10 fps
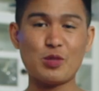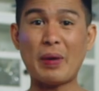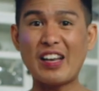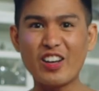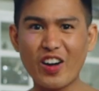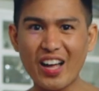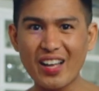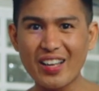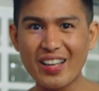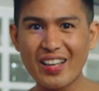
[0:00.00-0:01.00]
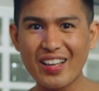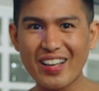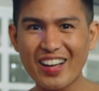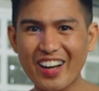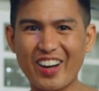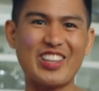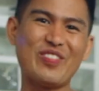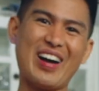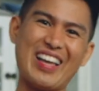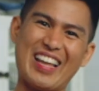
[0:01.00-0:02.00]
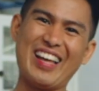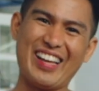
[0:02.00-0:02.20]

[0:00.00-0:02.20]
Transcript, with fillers: Spell nyo nga. O, oh, di ba ngayon?